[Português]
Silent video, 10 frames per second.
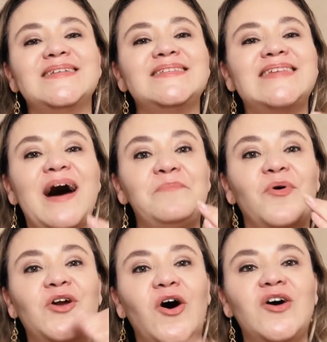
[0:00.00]

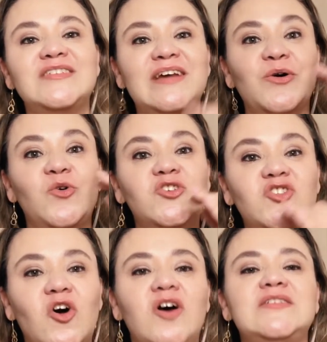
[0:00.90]
saborosa,
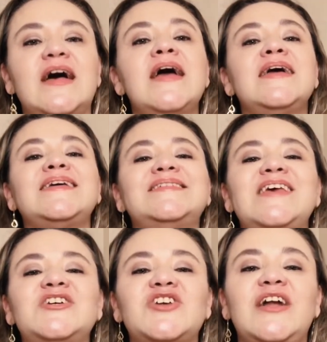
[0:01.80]
gostosa, que
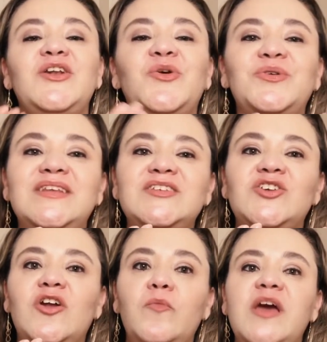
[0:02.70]
seja
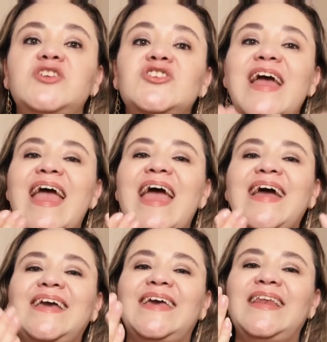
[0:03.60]
nutricionalmente
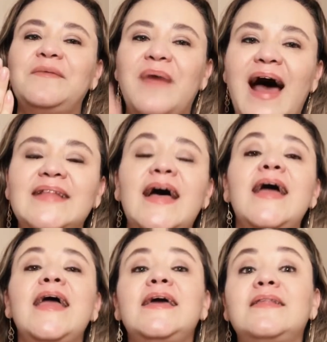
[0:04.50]
equilibrada
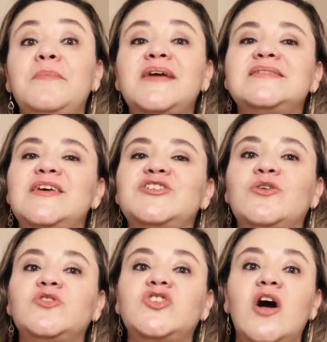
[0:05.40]
e que também seja
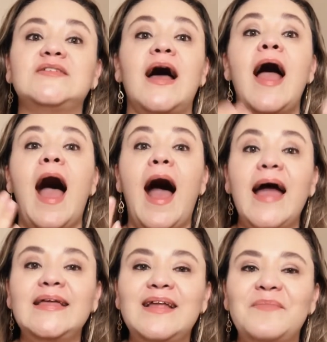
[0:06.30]
gostosa.
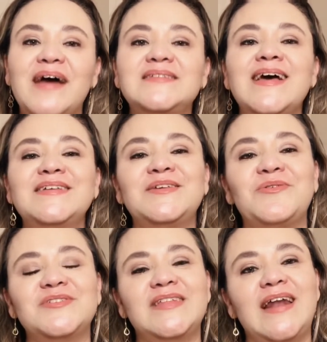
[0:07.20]
Ainda mais se
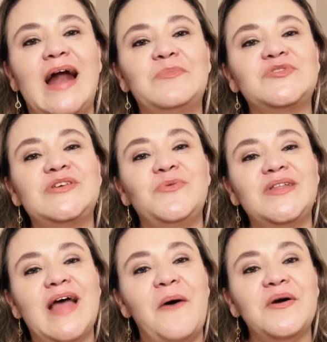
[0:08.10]
considerarmos que o
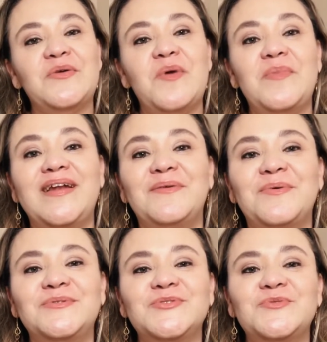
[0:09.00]
ideal é que o bebê não
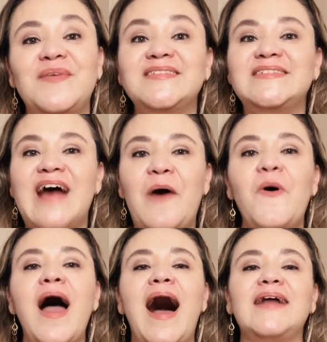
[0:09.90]
consuma sal
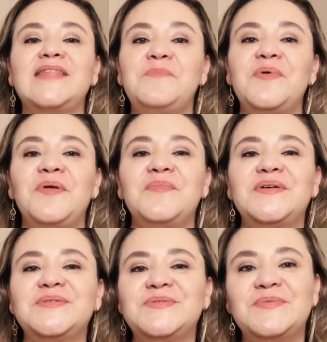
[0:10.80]
até pelo
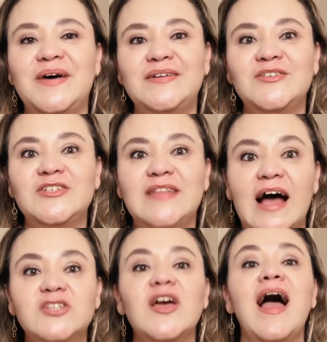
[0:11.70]
menos um ano de
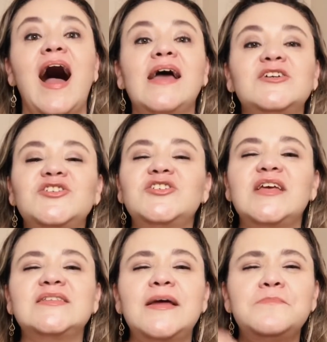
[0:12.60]
idade. Aí a gente tem
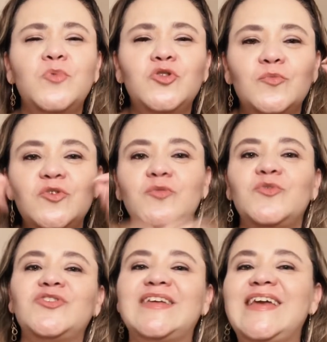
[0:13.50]
que ser muito, muito,
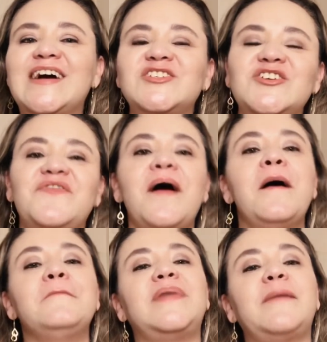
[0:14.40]
muito criativa
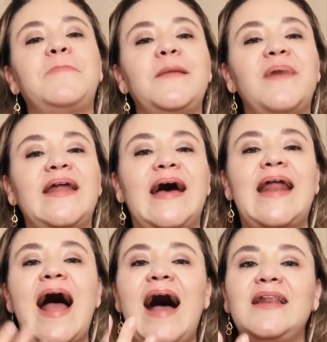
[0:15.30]
para
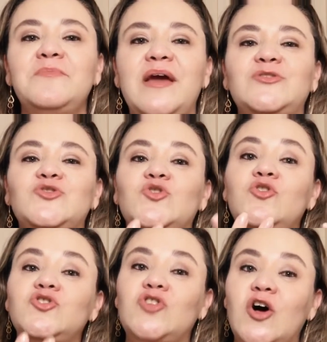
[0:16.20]
preparar alimentos
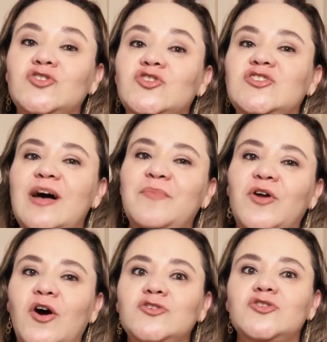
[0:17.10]
gostosos,
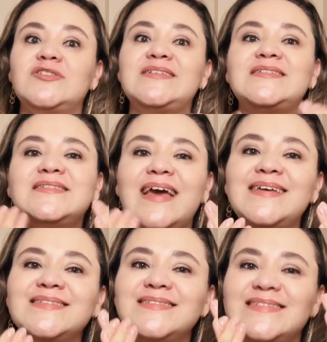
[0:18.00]
saborosos e
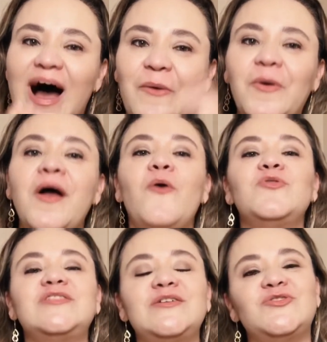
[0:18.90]
sem sal,
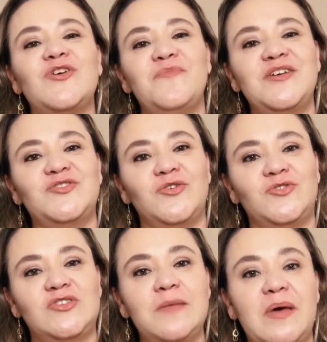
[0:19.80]
usando somente
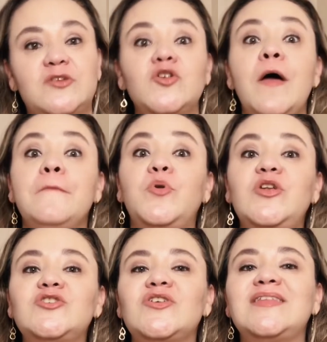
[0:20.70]
outros temperos. Por
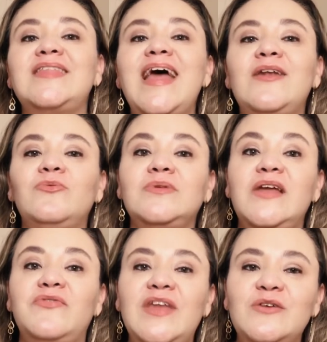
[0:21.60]
isso que ter um
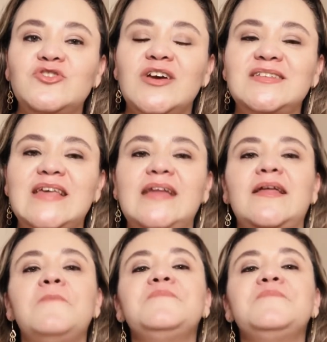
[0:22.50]
livrinho de receita